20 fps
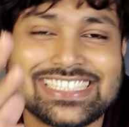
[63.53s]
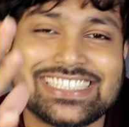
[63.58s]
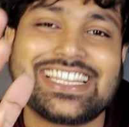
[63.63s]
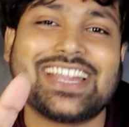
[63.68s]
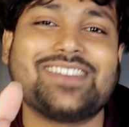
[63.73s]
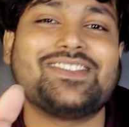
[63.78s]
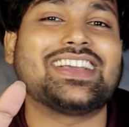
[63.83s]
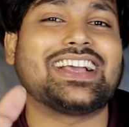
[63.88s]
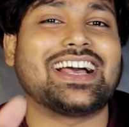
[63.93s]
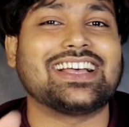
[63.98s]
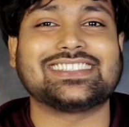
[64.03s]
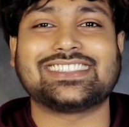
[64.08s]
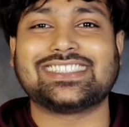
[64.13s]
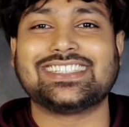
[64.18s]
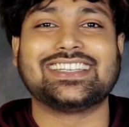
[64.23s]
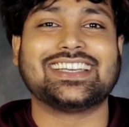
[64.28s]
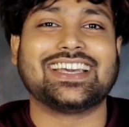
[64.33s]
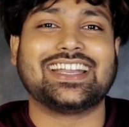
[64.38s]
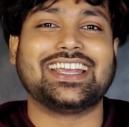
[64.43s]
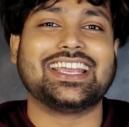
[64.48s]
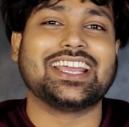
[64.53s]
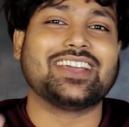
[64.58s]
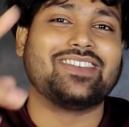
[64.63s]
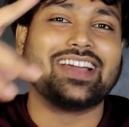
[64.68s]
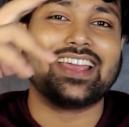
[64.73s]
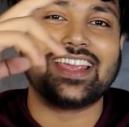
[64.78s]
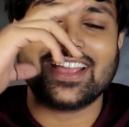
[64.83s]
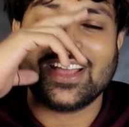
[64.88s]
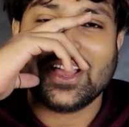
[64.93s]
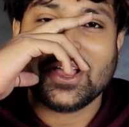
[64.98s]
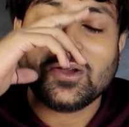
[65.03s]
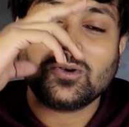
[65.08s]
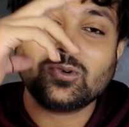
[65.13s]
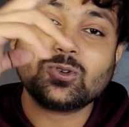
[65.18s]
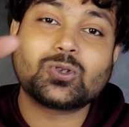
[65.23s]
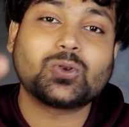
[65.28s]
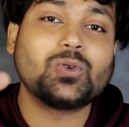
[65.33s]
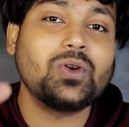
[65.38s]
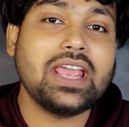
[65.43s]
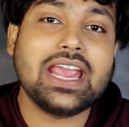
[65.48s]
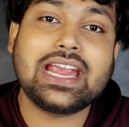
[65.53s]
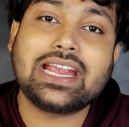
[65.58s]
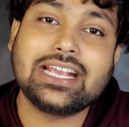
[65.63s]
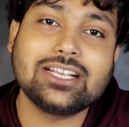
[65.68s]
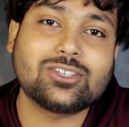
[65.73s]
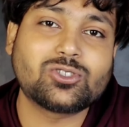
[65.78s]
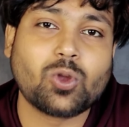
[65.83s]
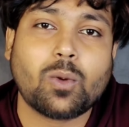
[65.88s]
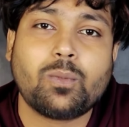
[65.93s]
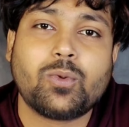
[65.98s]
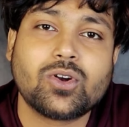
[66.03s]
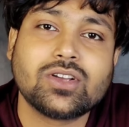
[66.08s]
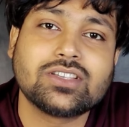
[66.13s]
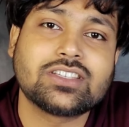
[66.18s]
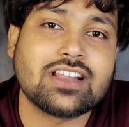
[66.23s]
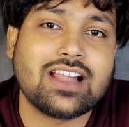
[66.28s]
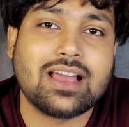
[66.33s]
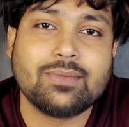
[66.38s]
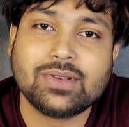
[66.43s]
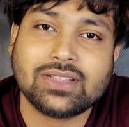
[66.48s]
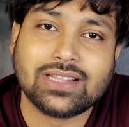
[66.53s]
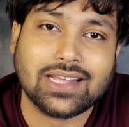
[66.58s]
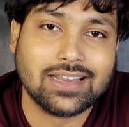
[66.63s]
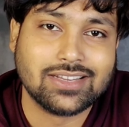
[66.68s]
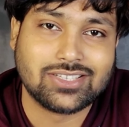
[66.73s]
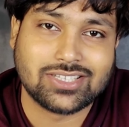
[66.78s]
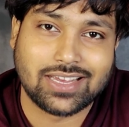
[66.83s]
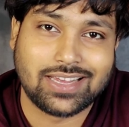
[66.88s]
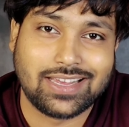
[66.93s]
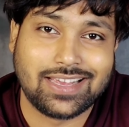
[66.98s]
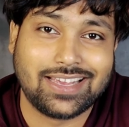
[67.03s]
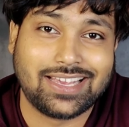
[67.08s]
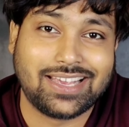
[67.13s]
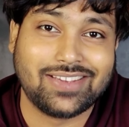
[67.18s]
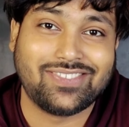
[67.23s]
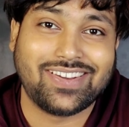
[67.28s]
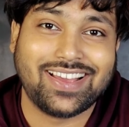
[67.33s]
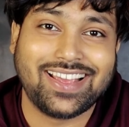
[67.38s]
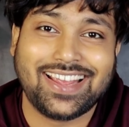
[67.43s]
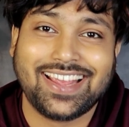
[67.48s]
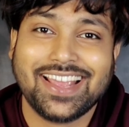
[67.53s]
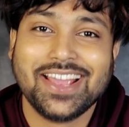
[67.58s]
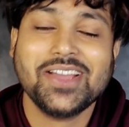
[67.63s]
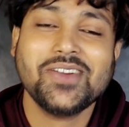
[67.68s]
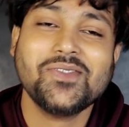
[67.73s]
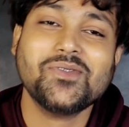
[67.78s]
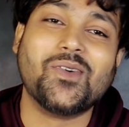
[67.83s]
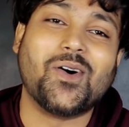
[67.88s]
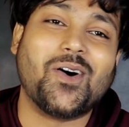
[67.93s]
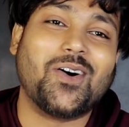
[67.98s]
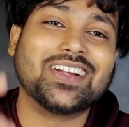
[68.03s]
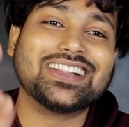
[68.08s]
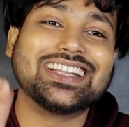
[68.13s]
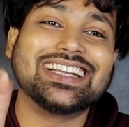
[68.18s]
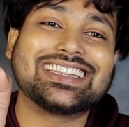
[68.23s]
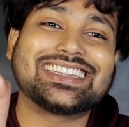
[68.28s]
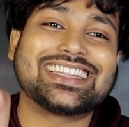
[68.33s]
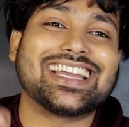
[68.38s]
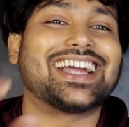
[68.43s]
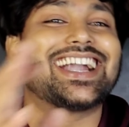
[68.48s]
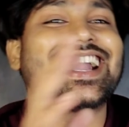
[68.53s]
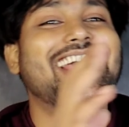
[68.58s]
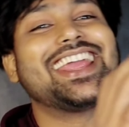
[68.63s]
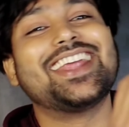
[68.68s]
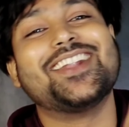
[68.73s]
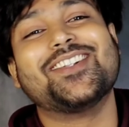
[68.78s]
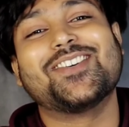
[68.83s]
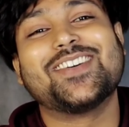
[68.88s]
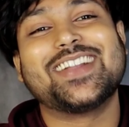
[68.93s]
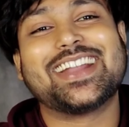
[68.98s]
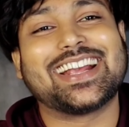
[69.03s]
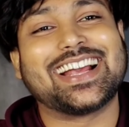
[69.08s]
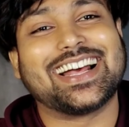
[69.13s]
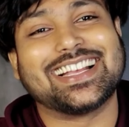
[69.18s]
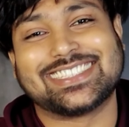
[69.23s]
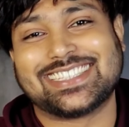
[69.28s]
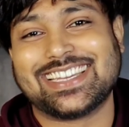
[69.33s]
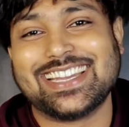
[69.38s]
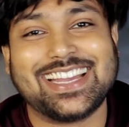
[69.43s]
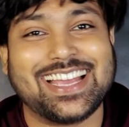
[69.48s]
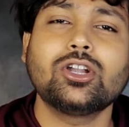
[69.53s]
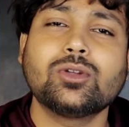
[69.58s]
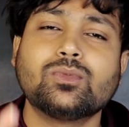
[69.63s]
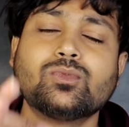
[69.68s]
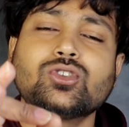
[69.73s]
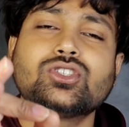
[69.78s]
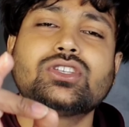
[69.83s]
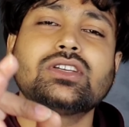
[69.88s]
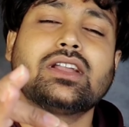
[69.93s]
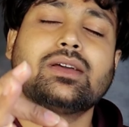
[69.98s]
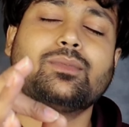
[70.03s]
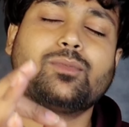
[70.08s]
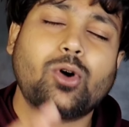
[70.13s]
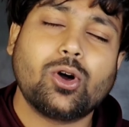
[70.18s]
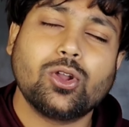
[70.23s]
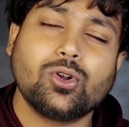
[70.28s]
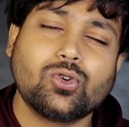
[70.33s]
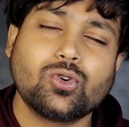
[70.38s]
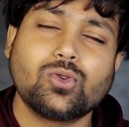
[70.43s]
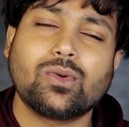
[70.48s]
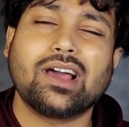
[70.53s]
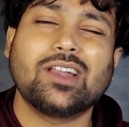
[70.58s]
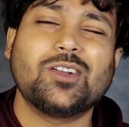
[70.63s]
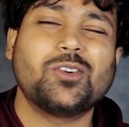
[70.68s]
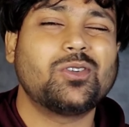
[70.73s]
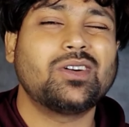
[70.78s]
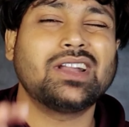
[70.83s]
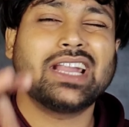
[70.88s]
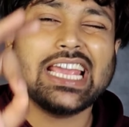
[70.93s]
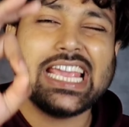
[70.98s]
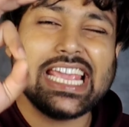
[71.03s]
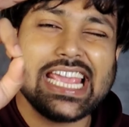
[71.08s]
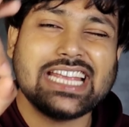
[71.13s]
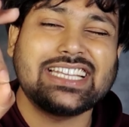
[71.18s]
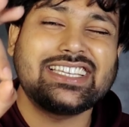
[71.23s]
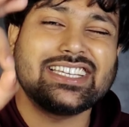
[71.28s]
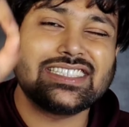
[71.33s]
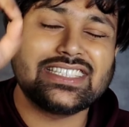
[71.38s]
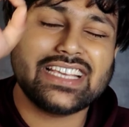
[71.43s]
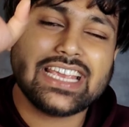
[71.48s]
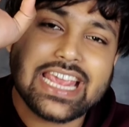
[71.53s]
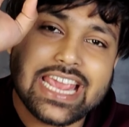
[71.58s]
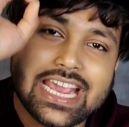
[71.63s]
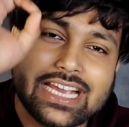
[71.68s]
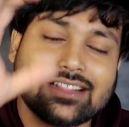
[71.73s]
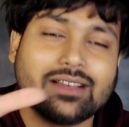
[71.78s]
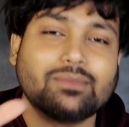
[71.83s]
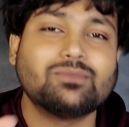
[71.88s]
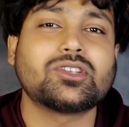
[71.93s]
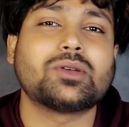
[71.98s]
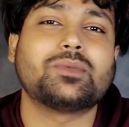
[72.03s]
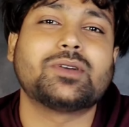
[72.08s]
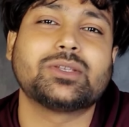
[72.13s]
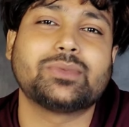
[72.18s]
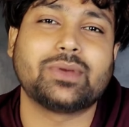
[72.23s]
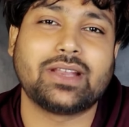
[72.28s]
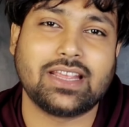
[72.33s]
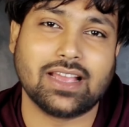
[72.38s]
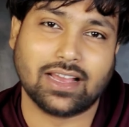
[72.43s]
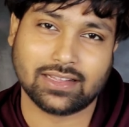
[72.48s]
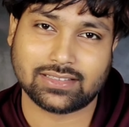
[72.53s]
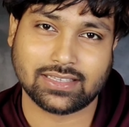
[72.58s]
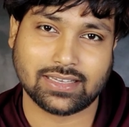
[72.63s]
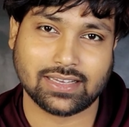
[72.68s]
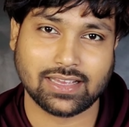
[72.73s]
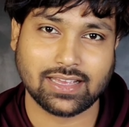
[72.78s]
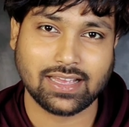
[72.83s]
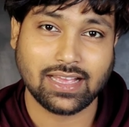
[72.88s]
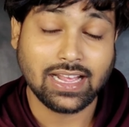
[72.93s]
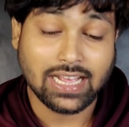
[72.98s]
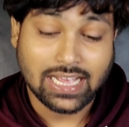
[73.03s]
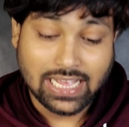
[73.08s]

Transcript: जिसने भी कास्टिंग करी है भाई उसको 21 तोपों की सलामी देनी चाहिए कि भाई बहुत ही तगड़ा ही लोगों ने कास्टिंग करा तो मुझे ना बॉलीवुड वालों को ना एक चीज़ एकदम समझ में नहीं आती है